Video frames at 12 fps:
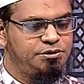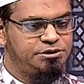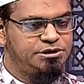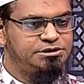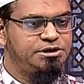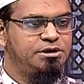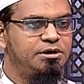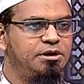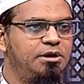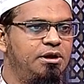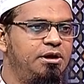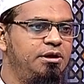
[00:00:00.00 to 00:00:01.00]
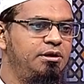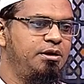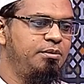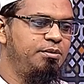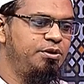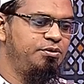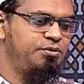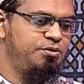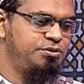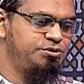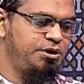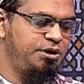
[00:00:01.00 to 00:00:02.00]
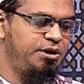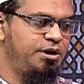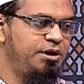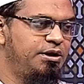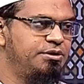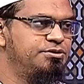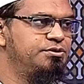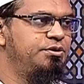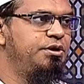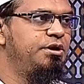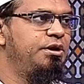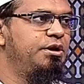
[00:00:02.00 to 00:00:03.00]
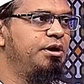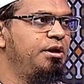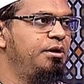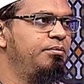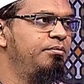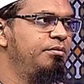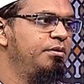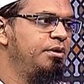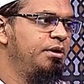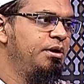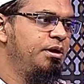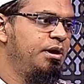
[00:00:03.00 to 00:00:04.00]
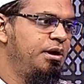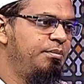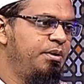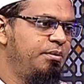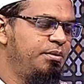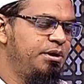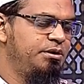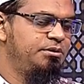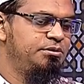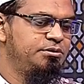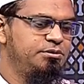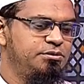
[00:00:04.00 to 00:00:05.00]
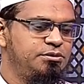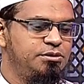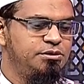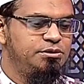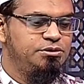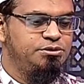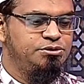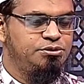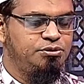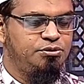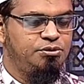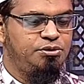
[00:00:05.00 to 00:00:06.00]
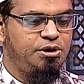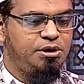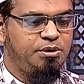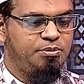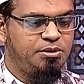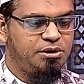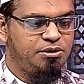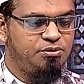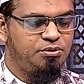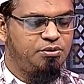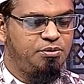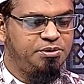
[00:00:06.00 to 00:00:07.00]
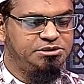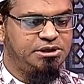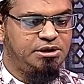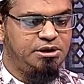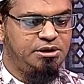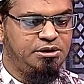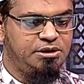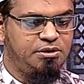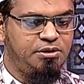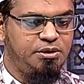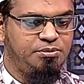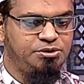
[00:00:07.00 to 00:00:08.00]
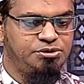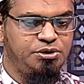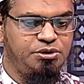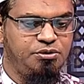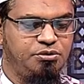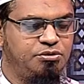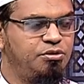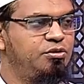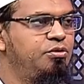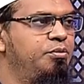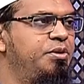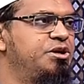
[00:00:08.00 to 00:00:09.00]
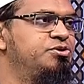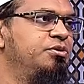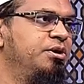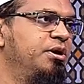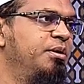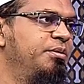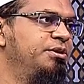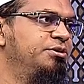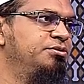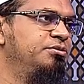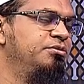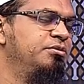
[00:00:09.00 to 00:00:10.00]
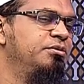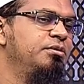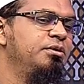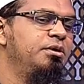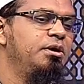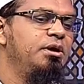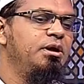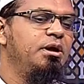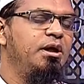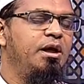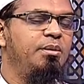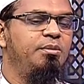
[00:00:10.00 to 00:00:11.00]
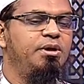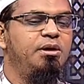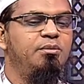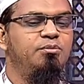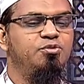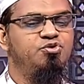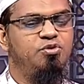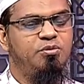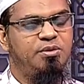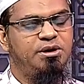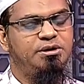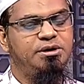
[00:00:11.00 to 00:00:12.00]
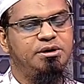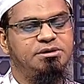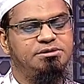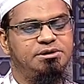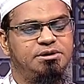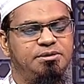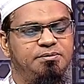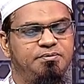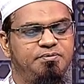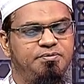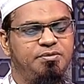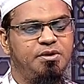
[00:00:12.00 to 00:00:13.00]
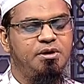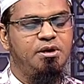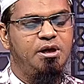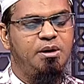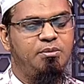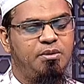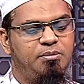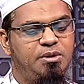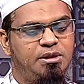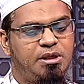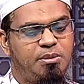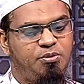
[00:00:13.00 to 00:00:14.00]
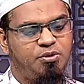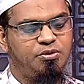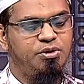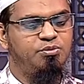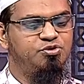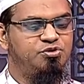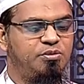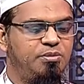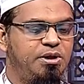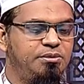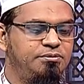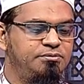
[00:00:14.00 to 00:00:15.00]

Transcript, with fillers: জজাক আল্লাহ নাহমাদুহনসল্লি আল্লাহ রসুলিহিল করিম আম্মাবাদ শুরুতেই আপনাকে ধন্যবাদ জানাই কারণ এই বিষয়টি অত্যন্ত প্রাসঙ্গিক আমাদের জন্য আমরা মুসলমান ঠিক আছে এবং আমরা দাবিও করি মুসলমান